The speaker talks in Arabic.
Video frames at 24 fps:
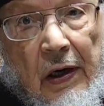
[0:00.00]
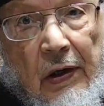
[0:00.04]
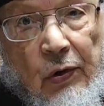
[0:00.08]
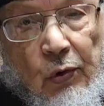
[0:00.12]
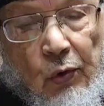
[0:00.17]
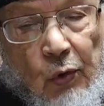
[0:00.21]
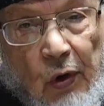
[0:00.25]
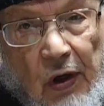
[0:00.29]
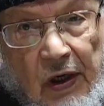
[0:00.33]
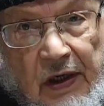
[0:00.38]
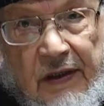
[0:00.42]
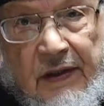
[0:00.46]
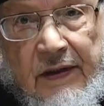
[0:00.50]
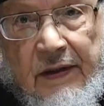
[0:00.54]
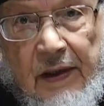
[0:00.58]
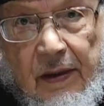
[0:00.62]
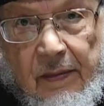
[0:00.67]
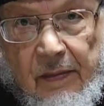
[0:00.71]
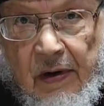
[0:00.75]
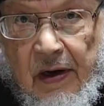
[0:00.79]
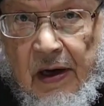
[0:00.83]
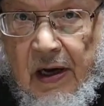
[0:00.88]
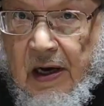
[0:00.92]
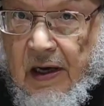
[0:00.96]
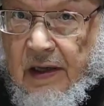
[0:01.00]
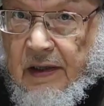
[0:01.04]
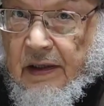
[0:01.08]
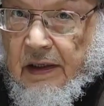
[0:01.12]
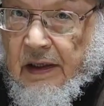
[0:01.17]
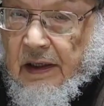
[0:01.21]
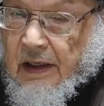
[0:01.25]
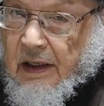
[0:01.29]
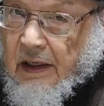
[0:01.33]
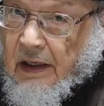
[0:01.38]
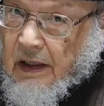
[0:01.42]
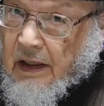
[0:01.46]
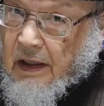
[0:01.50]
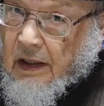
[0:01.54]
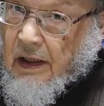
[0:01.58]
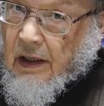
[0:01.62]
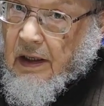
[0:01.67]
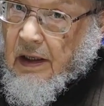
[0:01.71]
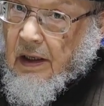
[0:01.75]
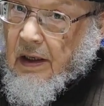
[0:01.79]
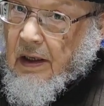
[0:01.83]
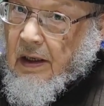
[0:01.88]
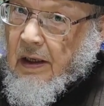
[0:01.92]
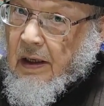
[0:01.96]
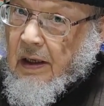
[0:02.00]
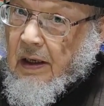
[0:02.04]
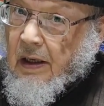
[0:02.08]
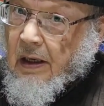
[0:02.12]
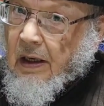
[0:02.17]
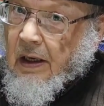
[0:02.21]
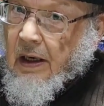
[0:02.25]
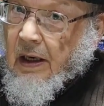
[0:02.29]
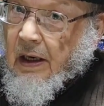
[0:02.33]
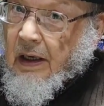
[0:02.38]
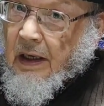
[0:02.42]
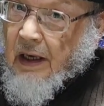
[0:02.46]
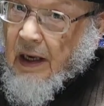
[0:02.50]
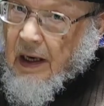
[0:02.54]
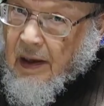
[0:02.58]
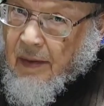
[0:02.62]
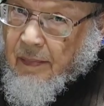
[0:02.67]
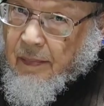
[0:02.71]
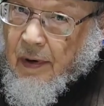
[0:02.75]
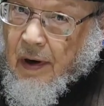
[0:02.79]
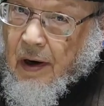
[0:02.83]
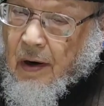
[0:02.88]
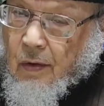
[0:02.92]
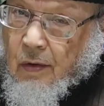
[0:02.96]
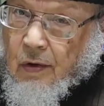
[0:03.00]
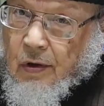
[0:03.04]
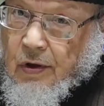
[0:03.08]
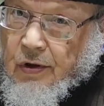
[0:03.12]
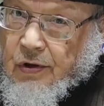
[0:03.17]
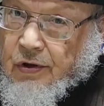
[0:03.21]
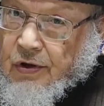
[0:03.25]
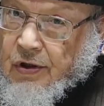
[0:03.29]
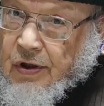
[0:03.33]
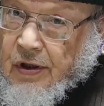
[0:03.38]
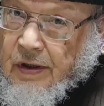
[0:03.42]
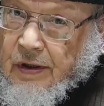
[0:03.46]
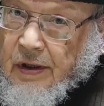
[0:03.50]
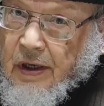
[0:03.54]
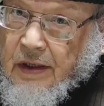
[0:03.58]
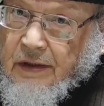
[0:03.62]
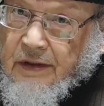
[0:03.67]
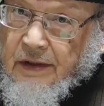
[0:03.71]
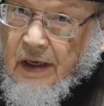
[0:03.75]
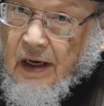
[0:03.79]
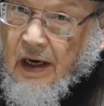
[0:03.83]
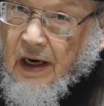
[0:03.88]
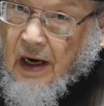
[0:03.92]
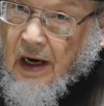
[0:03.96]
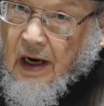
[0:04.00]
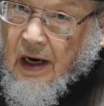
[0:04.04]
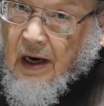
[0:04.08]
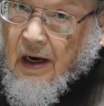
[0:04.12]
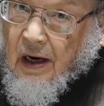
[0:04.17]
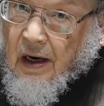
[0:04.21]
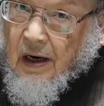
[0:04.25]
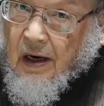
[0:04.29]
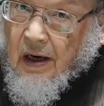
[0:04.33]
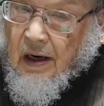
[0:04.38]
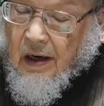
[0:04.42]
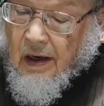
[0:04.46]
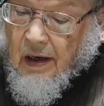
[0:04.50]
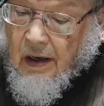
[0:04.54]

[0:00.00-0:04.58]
أن تقسم هذه الأربع والعشرين ساعة